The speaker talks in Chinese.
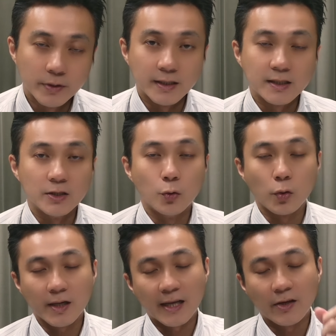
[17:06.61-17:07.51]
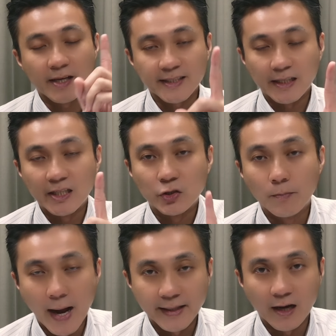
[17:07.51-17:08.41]
问题是，如果看到一个涨停你就
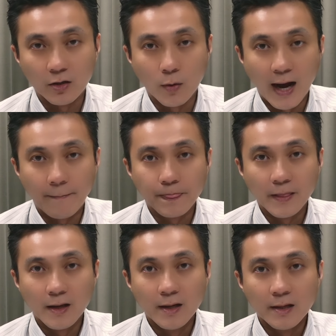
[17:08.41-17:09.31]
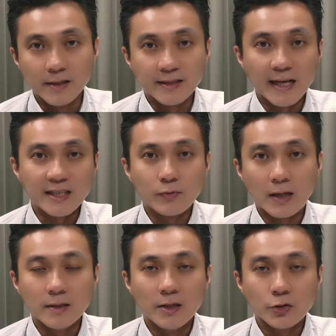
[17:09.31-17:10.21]
卖掉的话，你三十
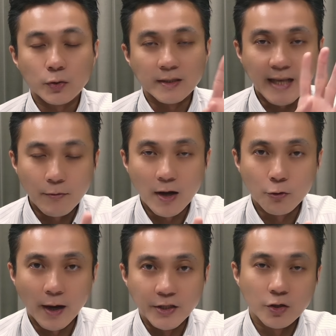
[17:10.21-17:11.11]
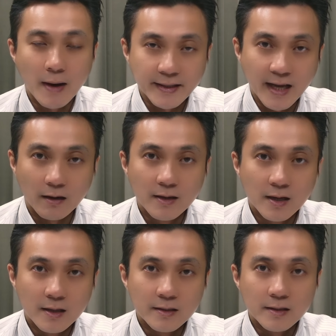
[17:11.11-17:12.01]
万赚三万块你就卖掉，
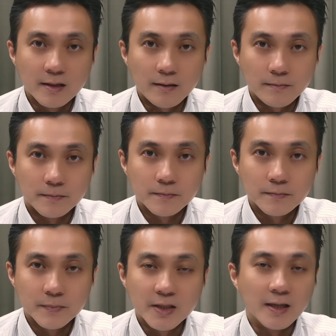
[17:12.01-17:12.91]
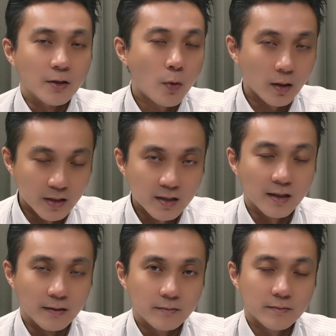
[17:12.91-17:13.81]
你可能慌，你
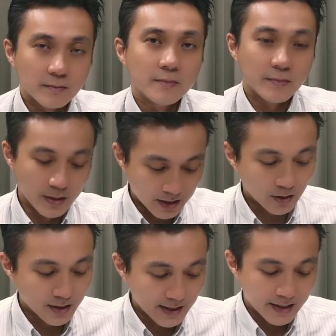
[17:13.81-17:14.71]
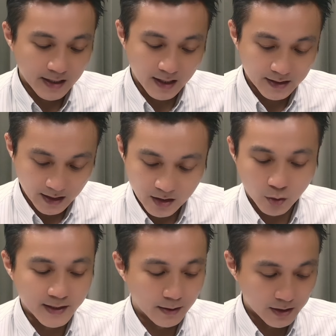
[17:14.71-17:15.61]
可能，你到现在你可能真的，
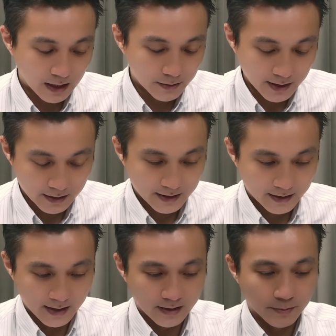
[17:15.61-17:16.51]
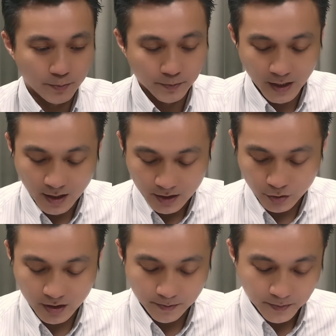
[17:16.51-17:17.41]
我讲讲的讲讲的，
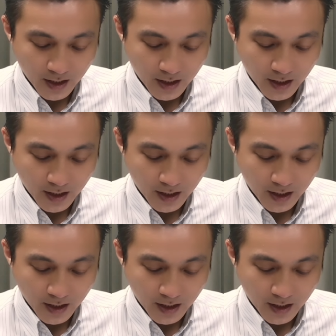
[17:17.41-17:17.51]
就是，